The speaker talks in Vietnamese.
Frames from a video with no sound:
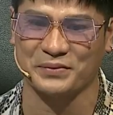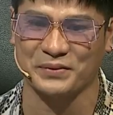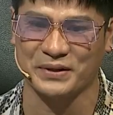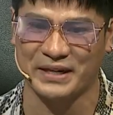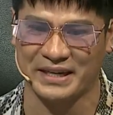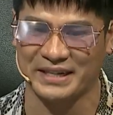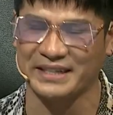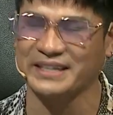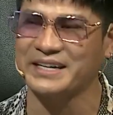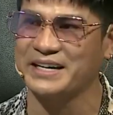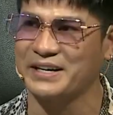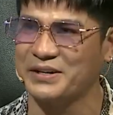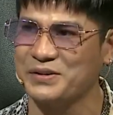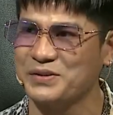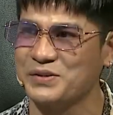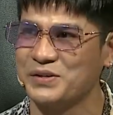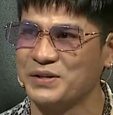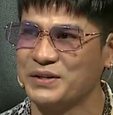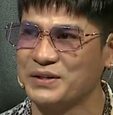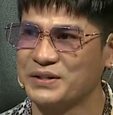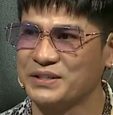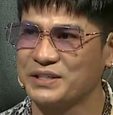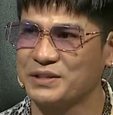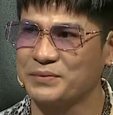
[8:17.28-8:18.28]
học lén theo
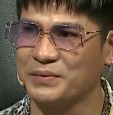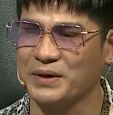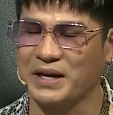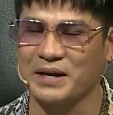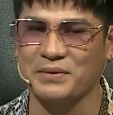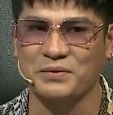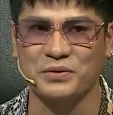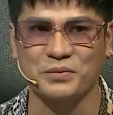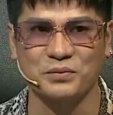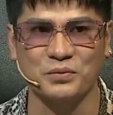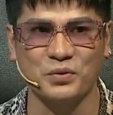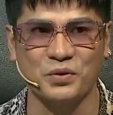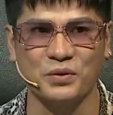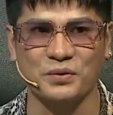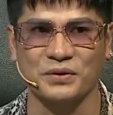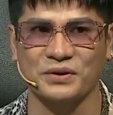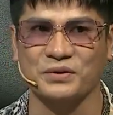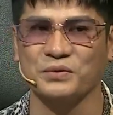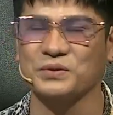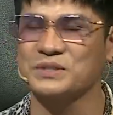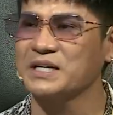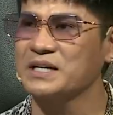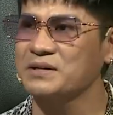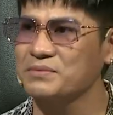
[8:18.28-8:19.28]
ừ. nhưng mà em cũng mua một
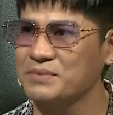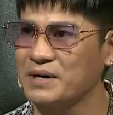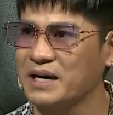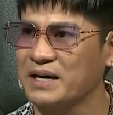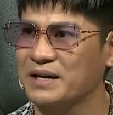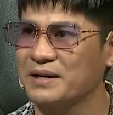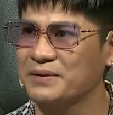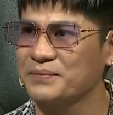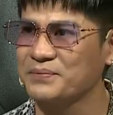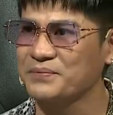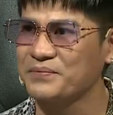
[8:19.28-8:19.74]
cuốn sách về